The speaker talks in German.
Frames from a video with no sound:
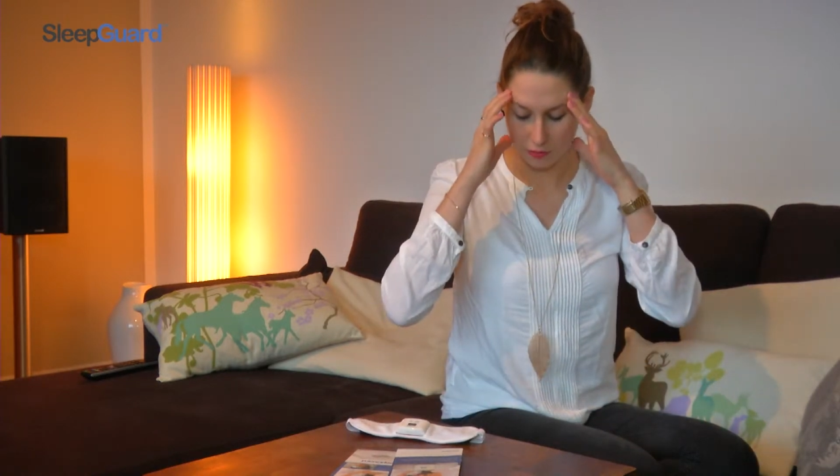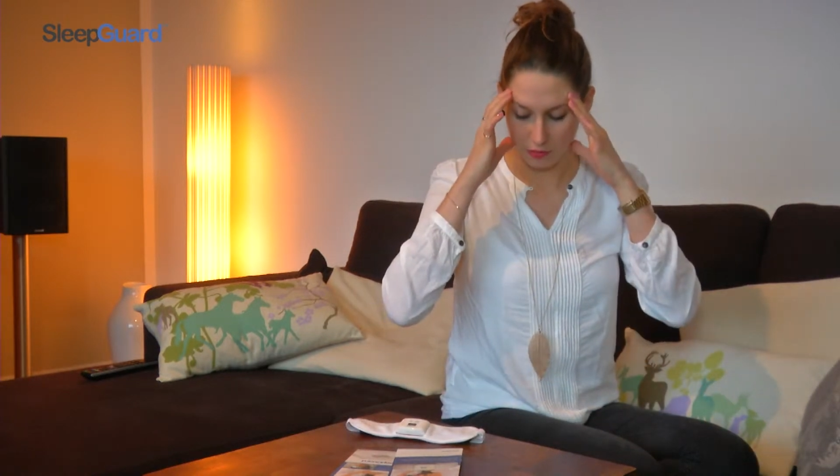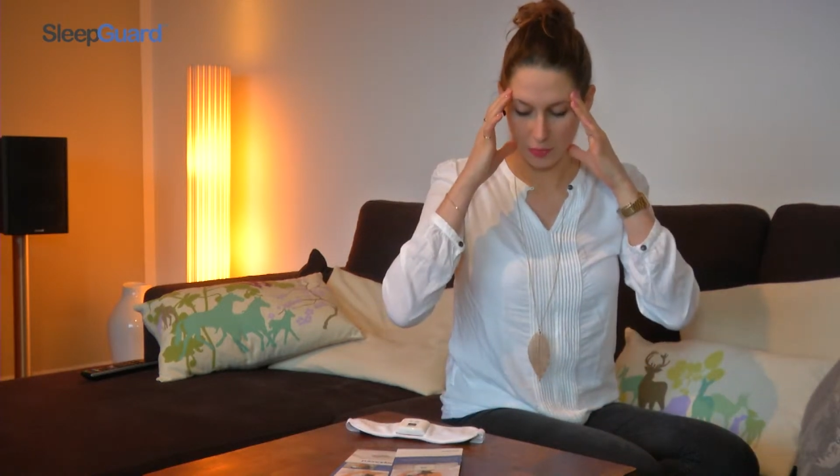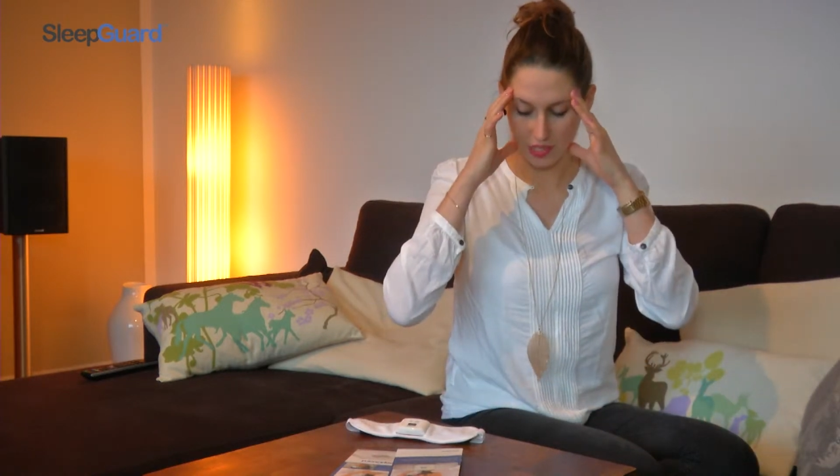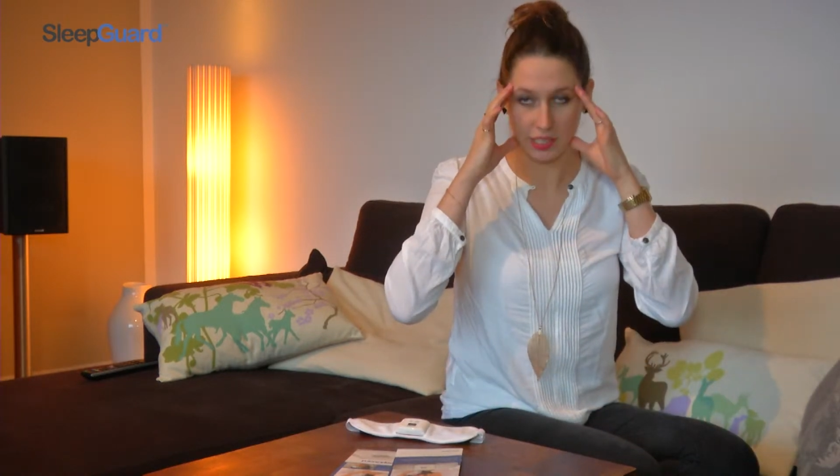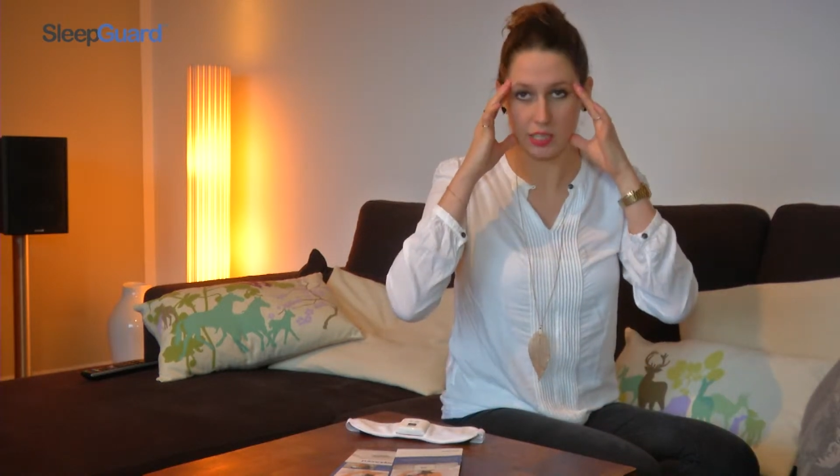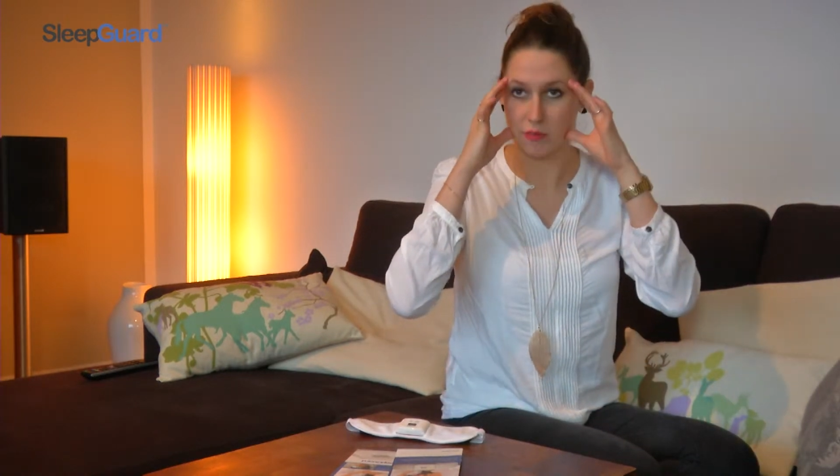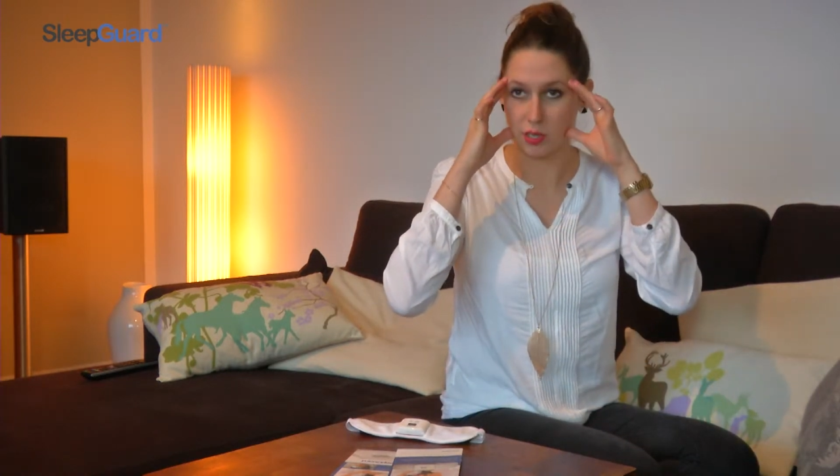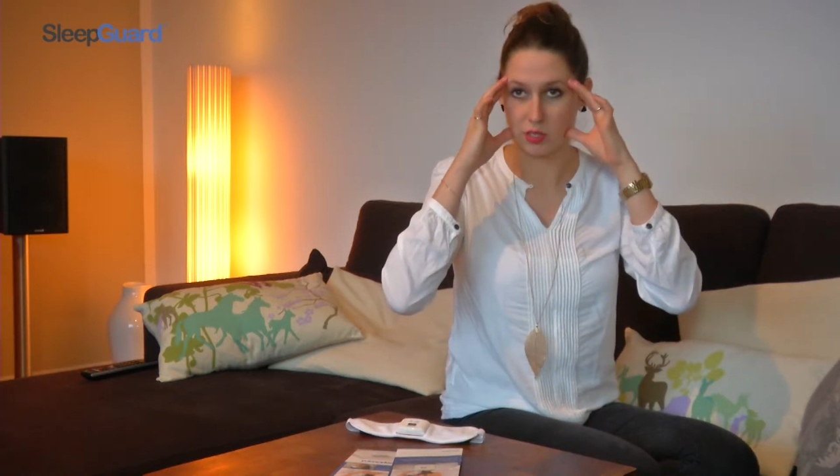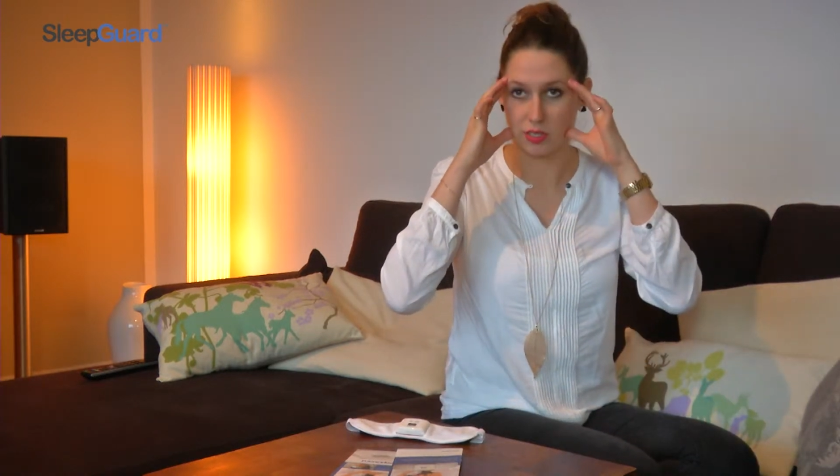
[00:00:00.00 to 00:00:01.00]
wenn man den
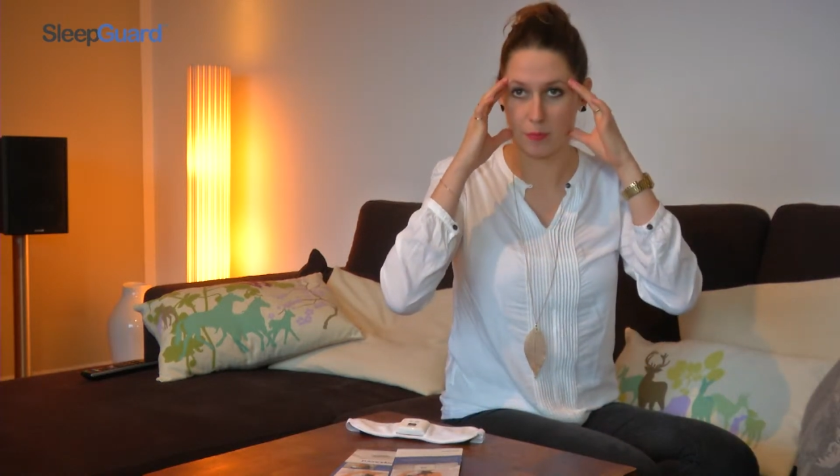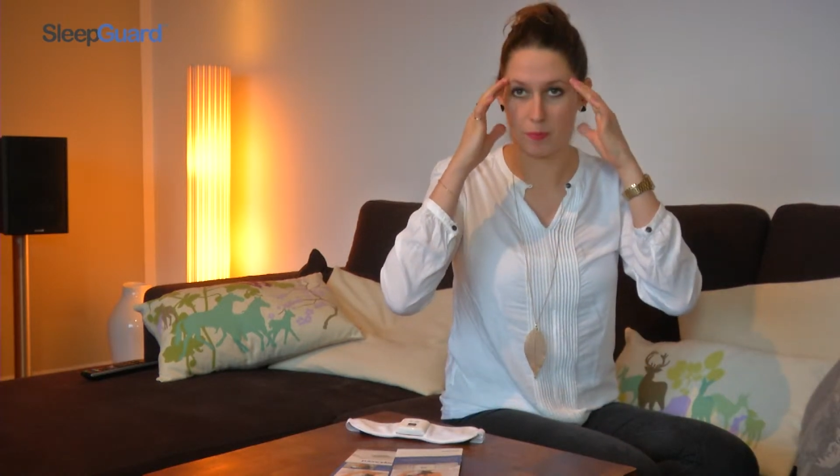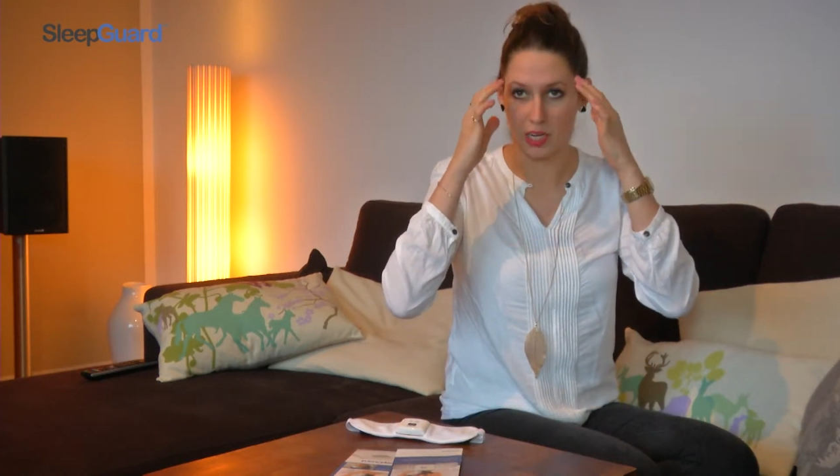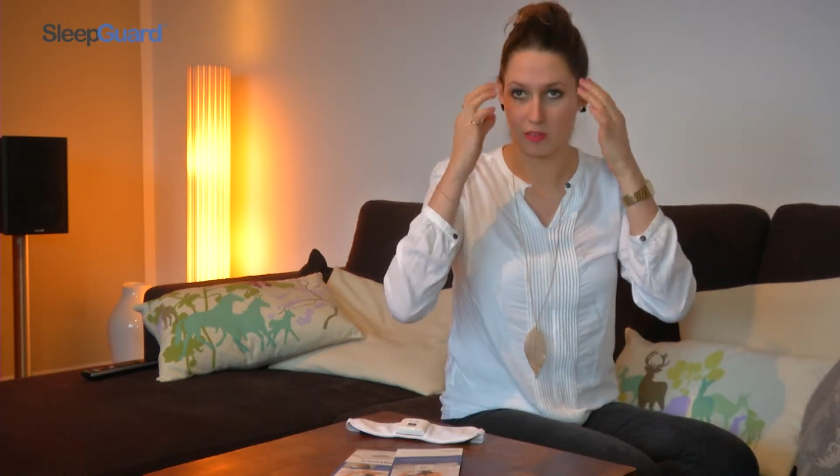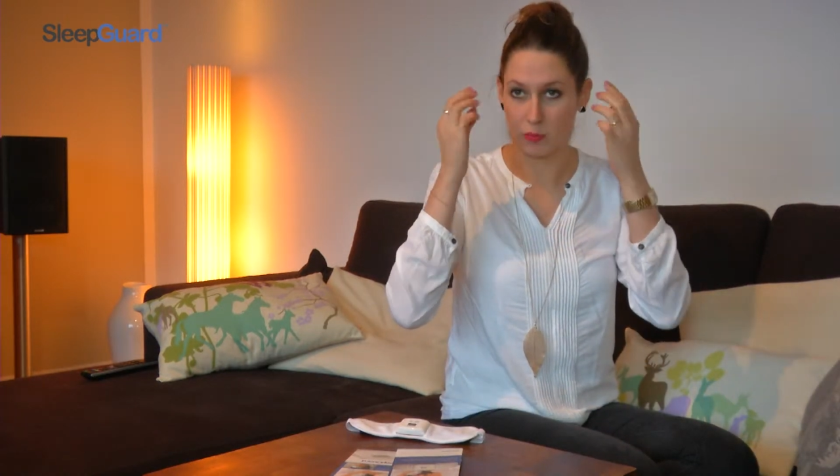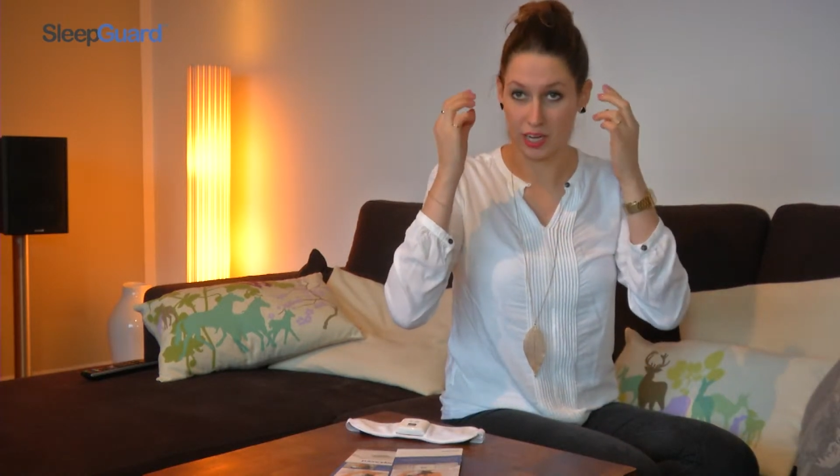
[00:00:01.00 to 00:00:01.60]
Kiefer zusammenbeißt.